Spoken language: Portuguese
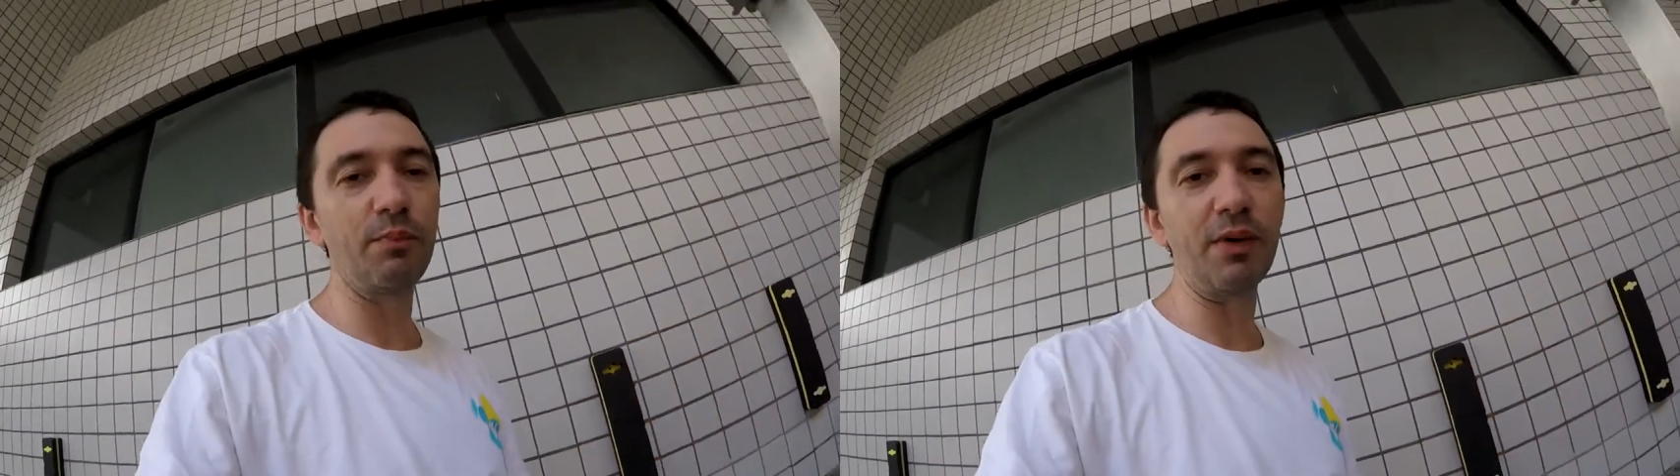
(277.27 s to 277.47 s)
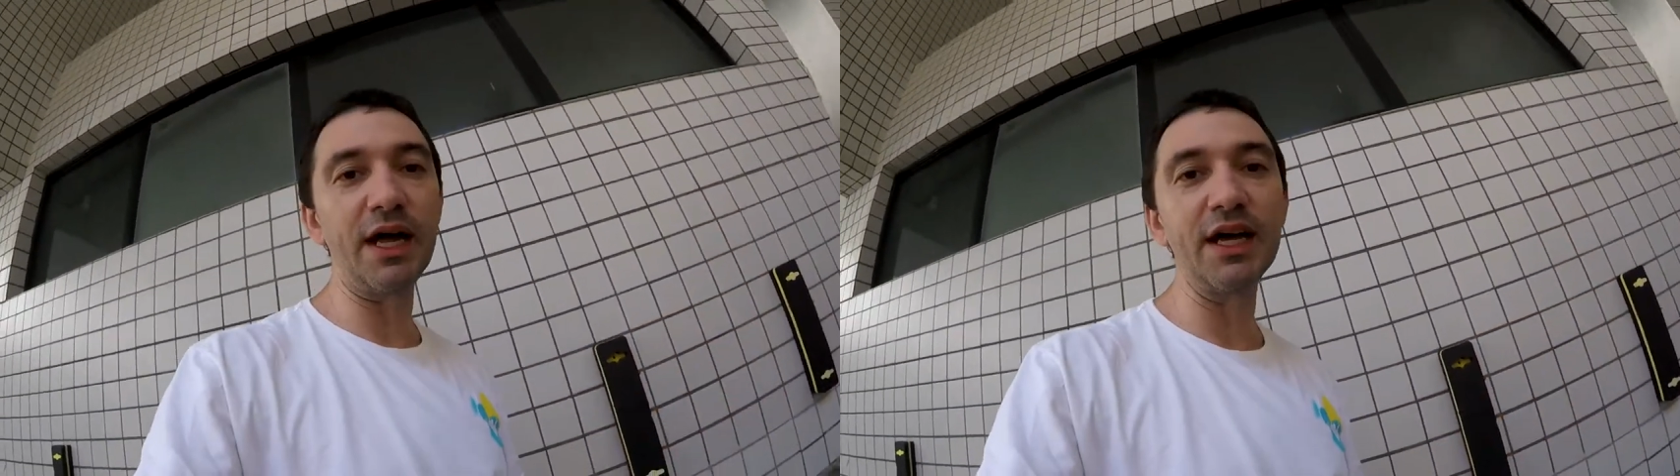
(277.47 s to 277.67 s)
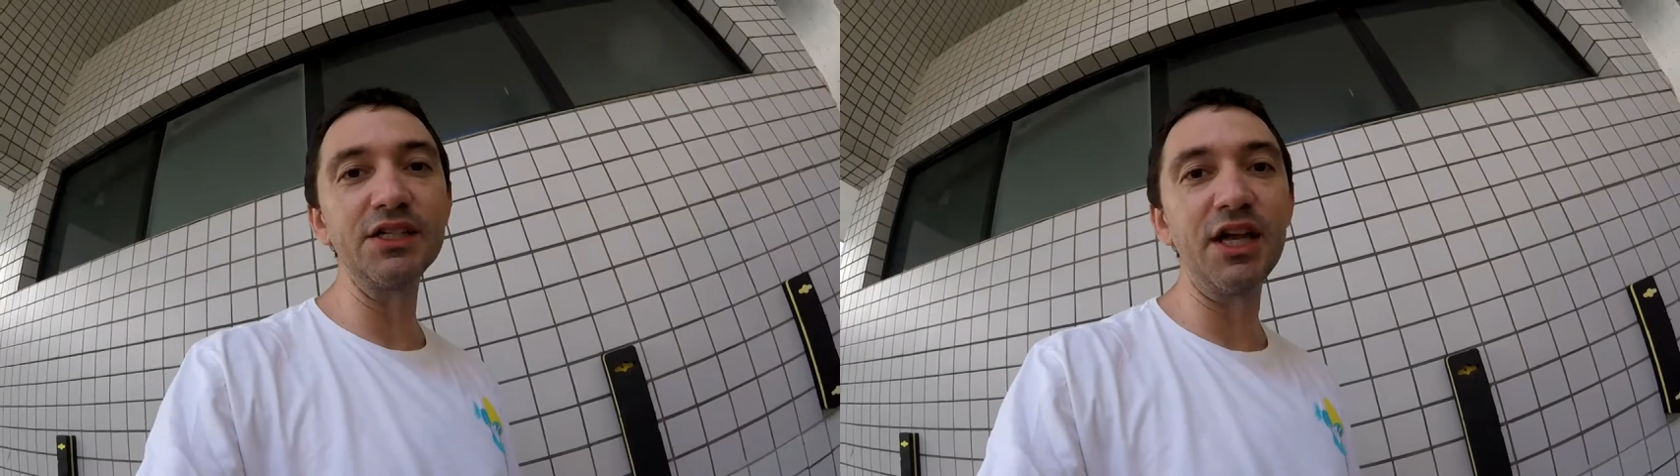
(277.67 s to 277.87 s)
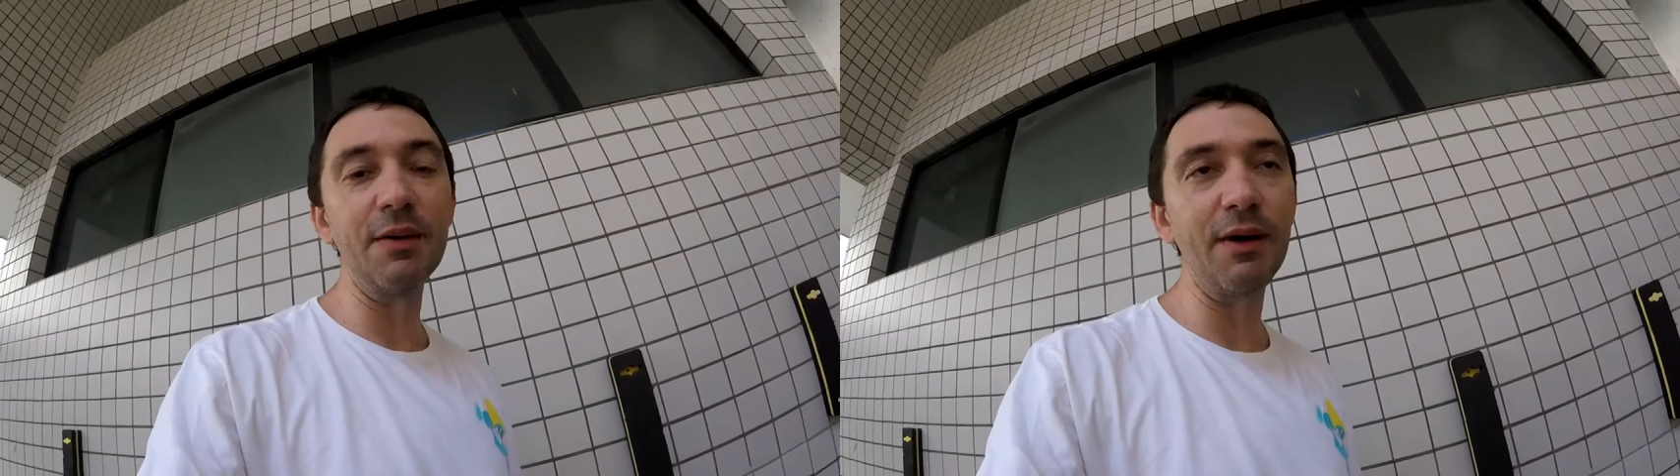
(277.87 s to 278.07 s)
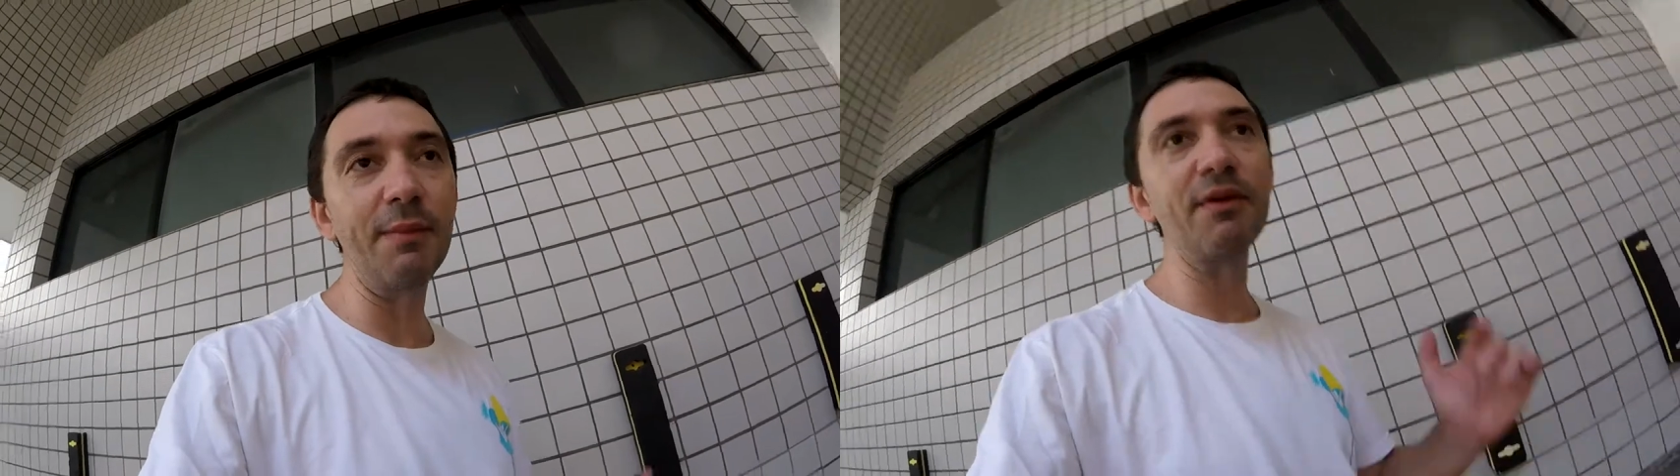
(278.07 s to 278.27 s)
parar de
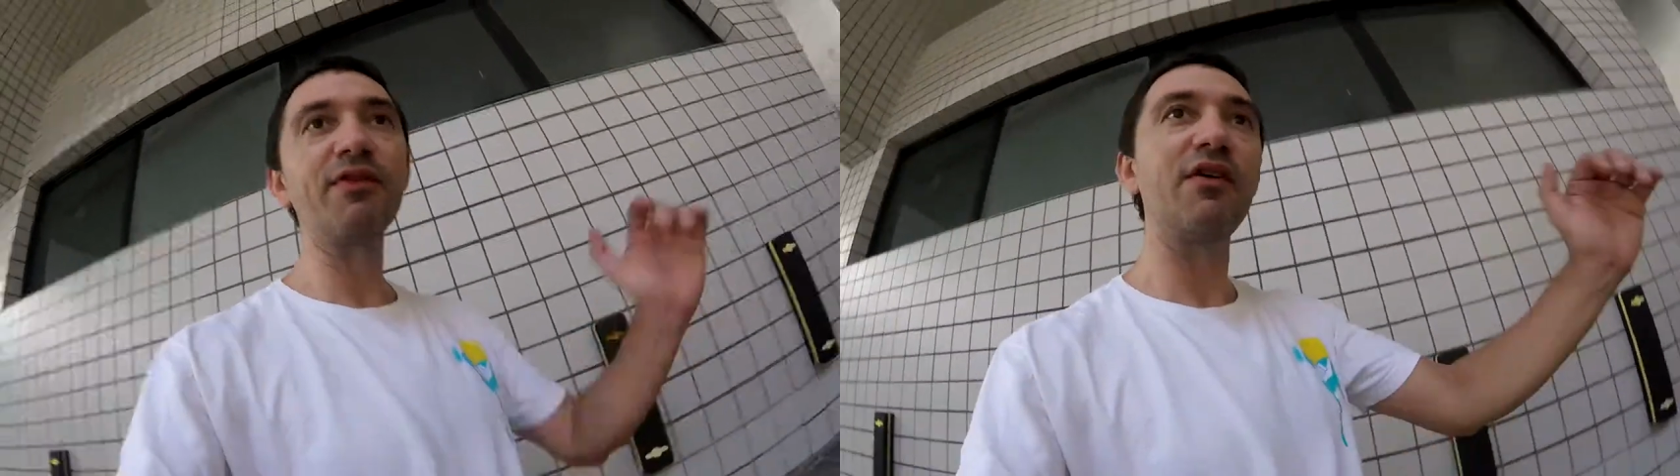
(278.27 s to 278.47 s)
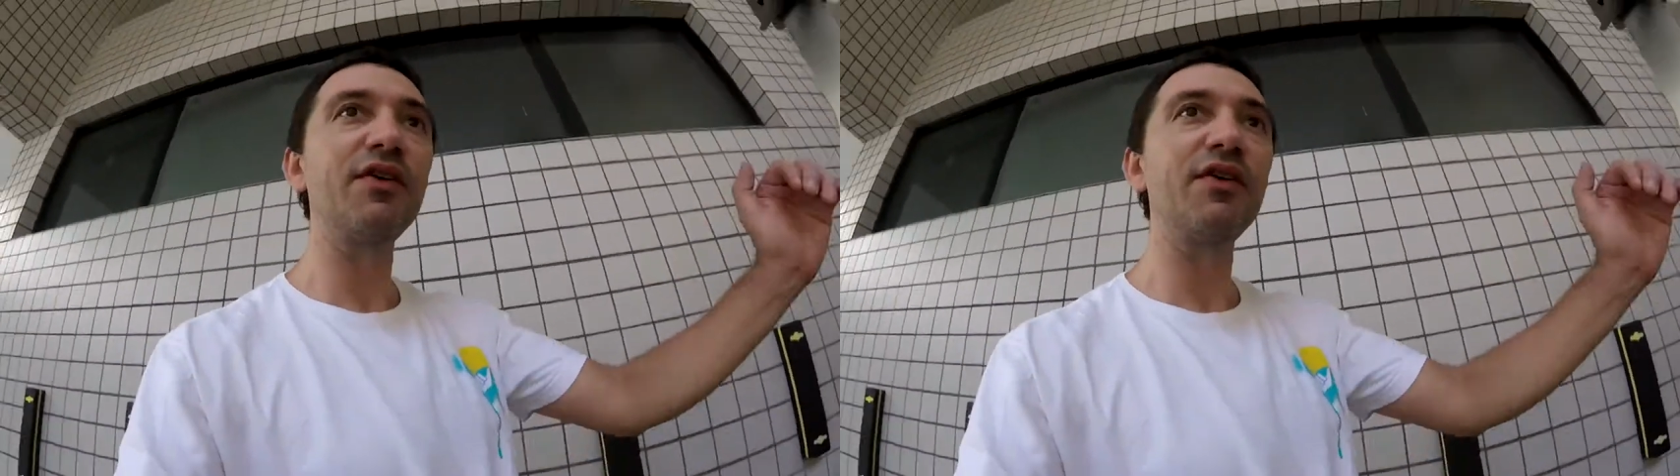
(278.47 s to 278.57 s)
remar para ficar